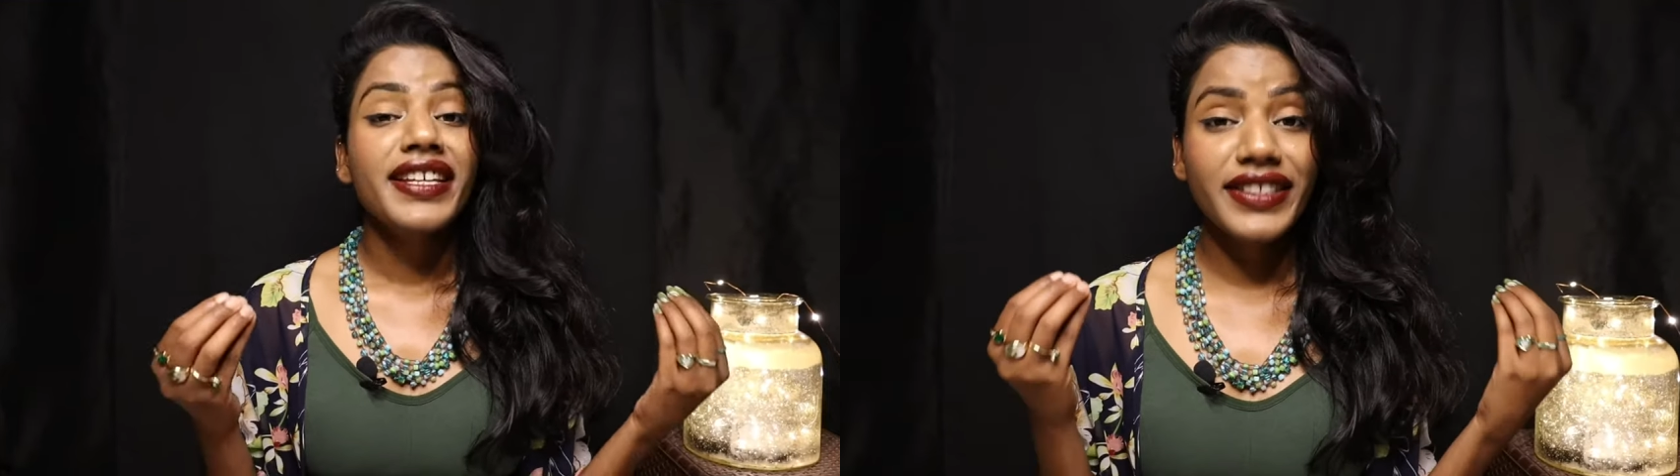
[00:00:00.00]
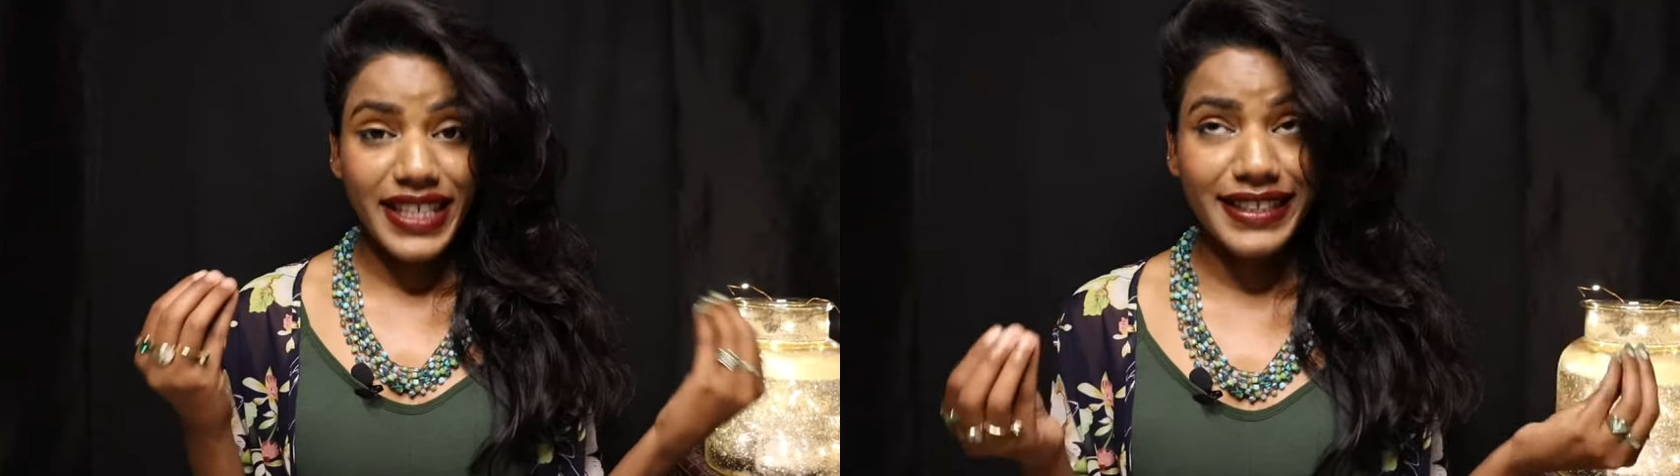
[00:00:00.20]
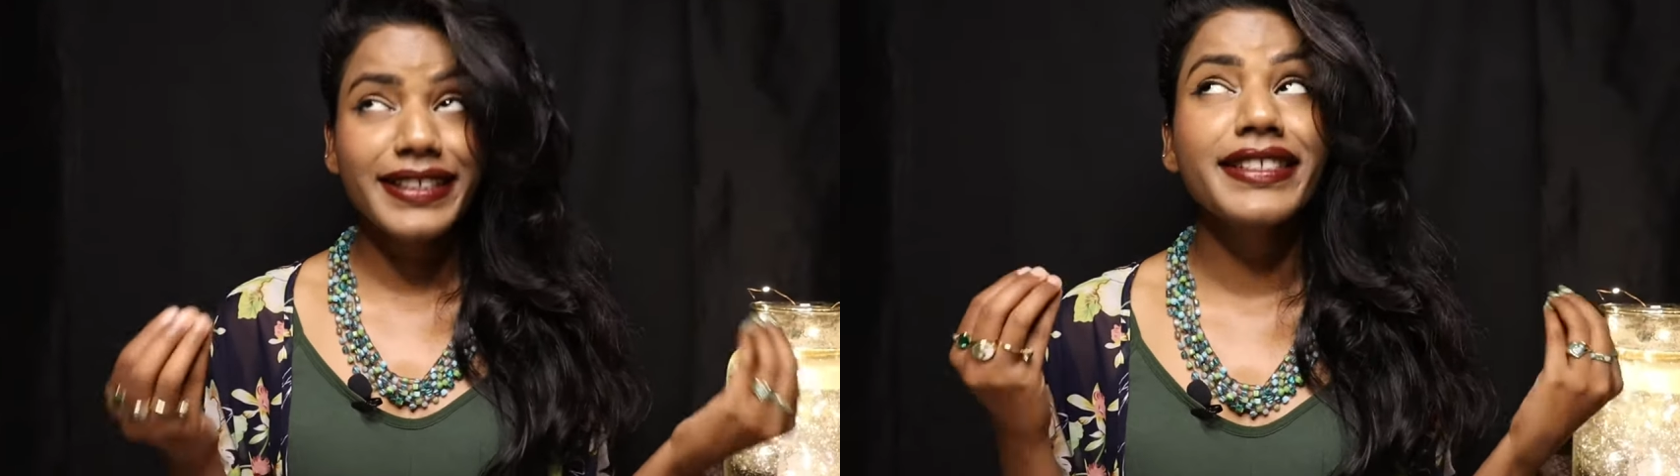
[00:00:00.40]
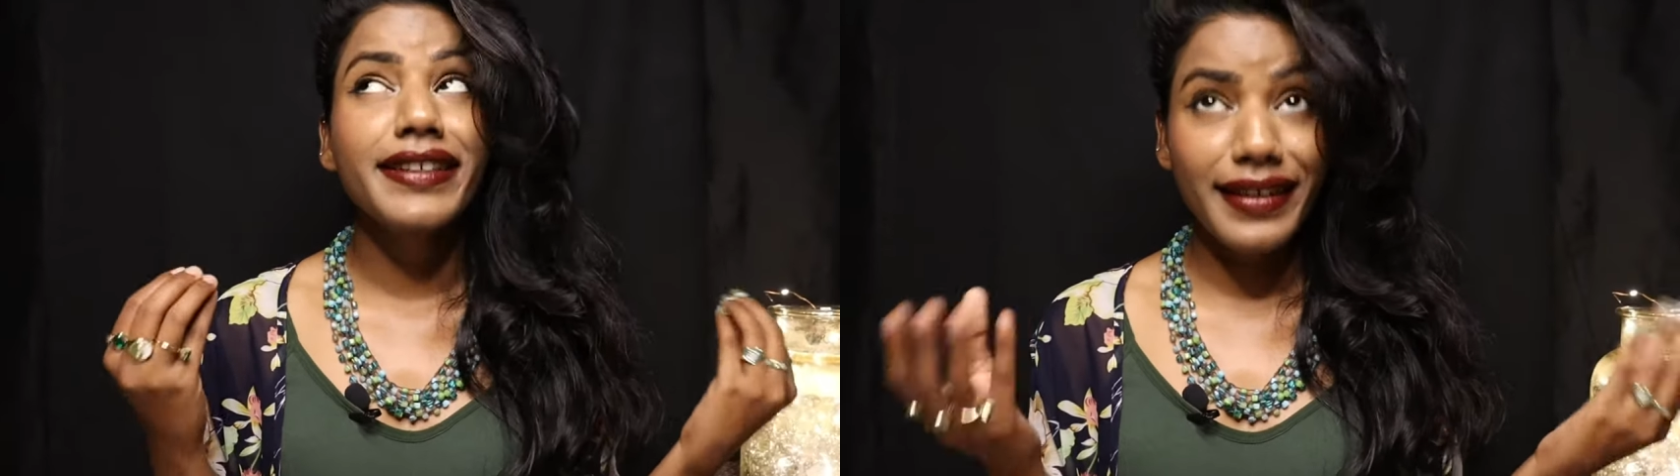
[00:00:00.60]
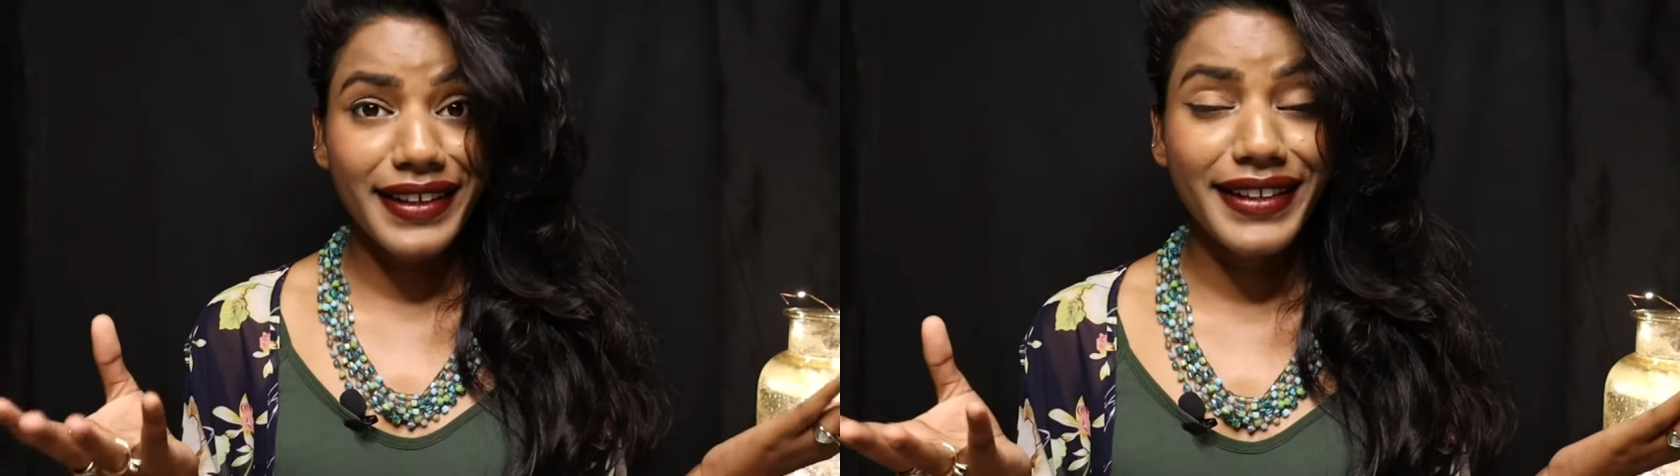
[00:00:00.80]
इंजेक्शन से
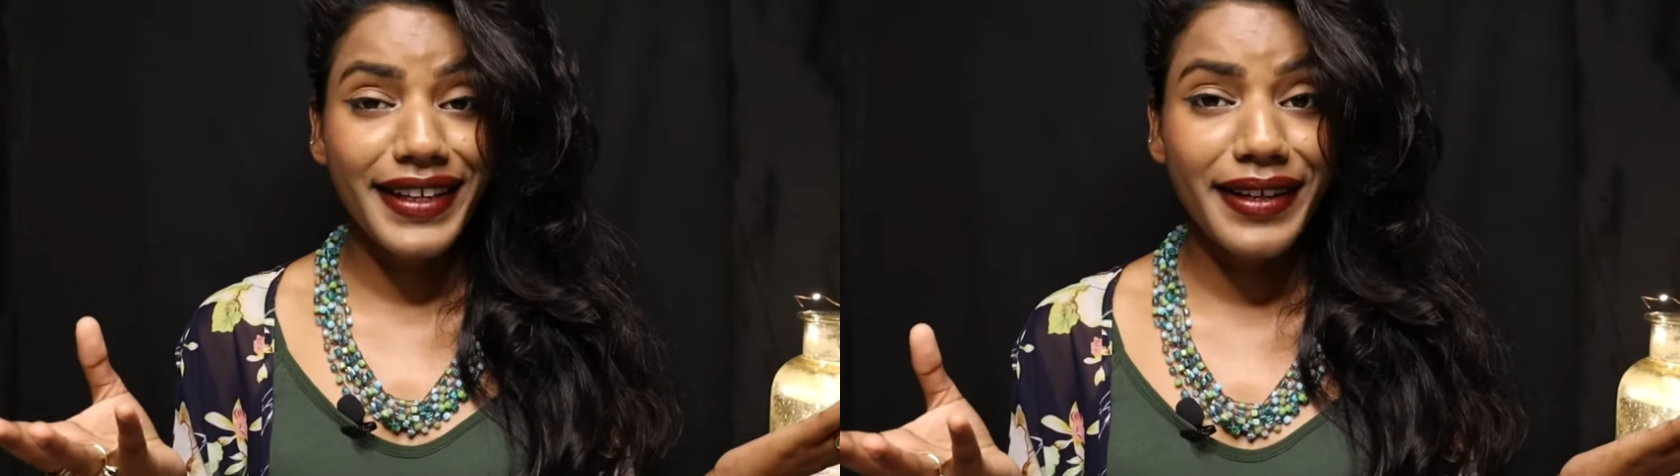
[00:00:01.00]
डर लगता